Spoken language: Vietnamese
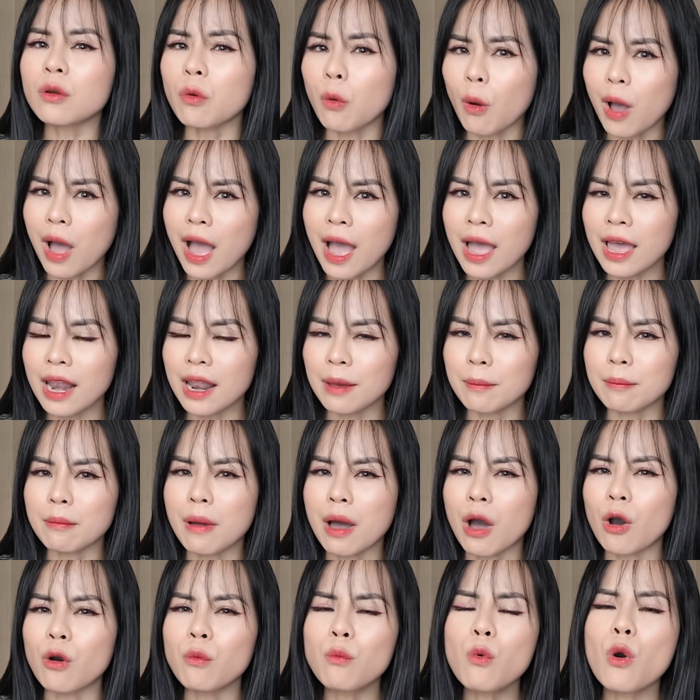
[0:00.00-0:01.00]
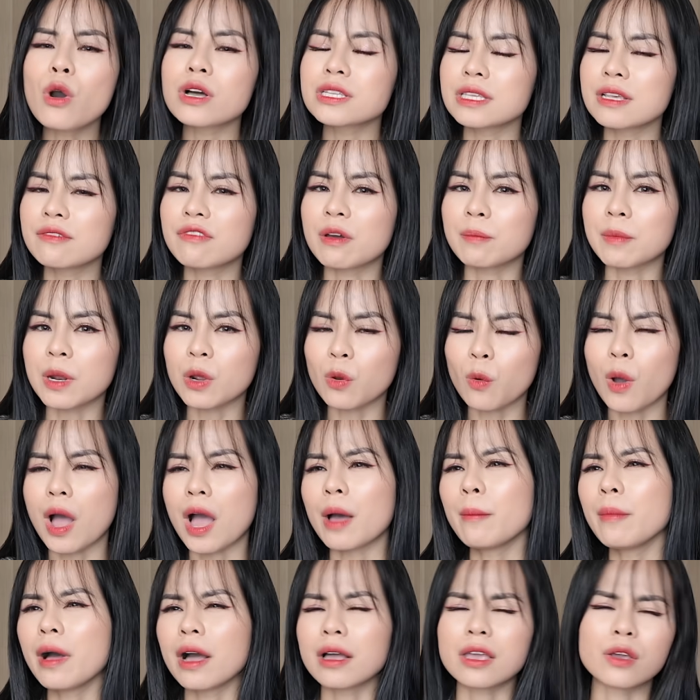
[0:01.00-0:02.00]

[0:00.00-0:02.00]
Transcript: quá hay là máu mua cái sản phẩm này quá Mà